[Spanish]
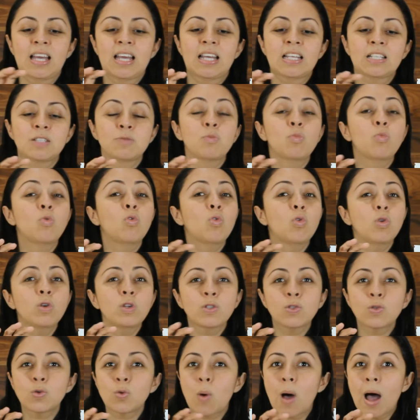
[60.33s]
es
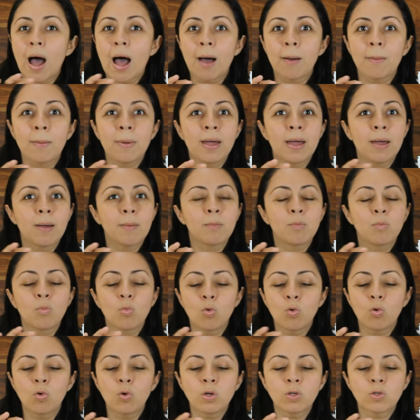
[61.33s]
muy suave,
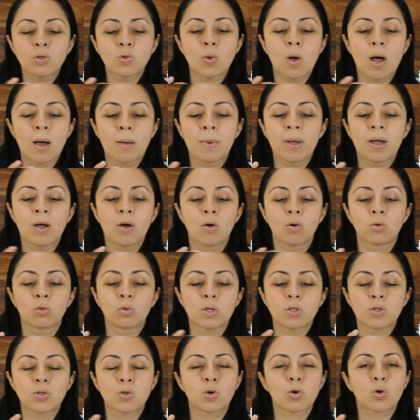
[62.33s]
muy suave
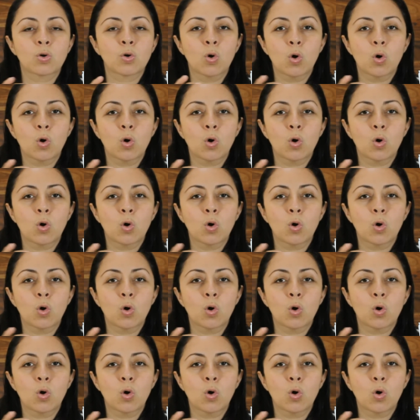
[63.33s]
con nuestro